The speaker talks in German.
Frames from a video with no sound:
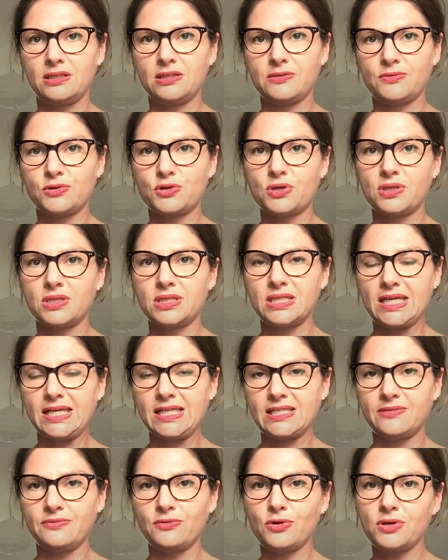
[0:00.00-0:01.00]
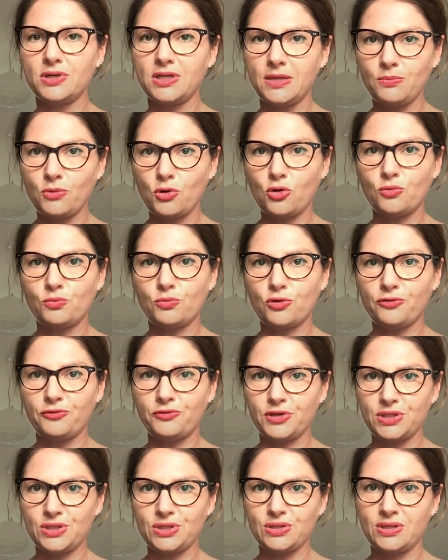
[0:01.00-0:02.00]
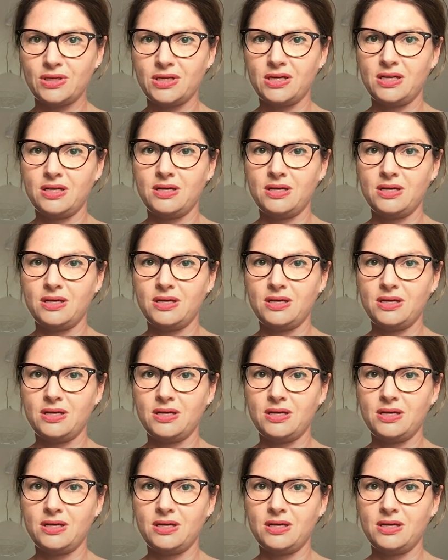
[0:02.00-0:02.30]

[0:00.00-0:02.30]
inzwischen sechs Wochen im Homeoffice.